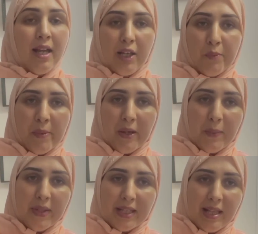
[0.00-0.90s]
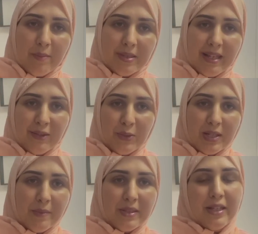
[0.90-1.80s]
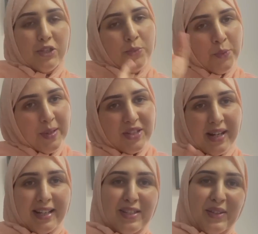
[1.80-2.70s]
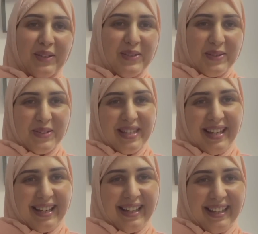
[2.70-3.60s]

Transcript: المهم بدات تلبس ندوز نلبس هادشي مباشره حتى ندخل للكوزينه